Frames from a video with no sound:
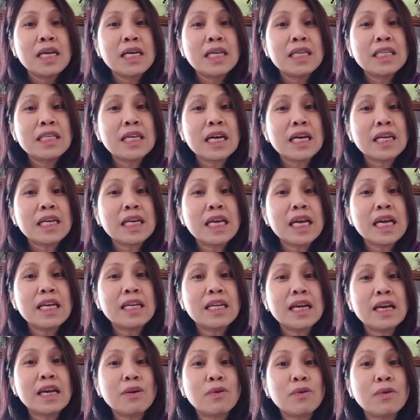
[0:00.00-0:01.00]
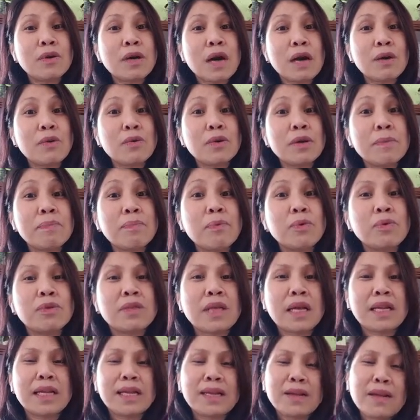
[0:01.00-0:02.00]
Siya king ng
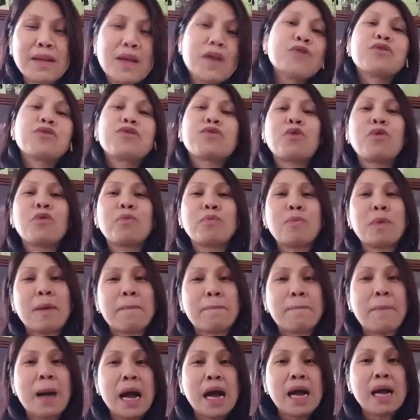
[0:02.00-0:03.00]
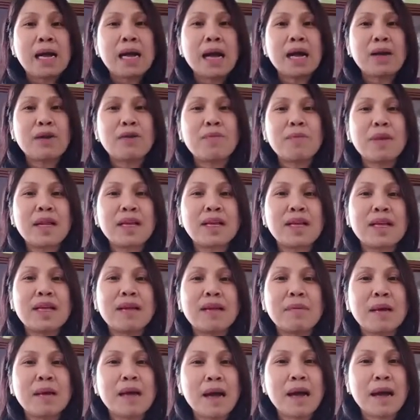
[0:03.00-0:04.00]
kakuriputan. So, magpangka
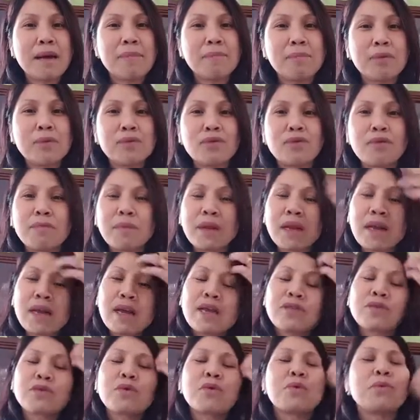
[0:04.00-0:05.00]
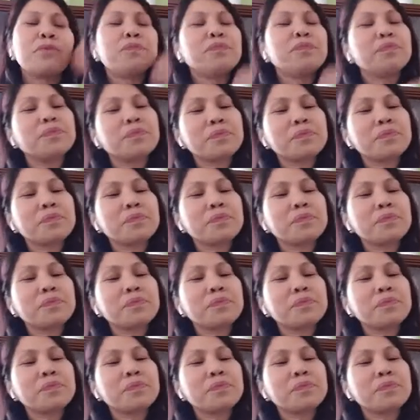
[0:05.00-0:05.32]
gumilanging, mag-abot gumilangga. So,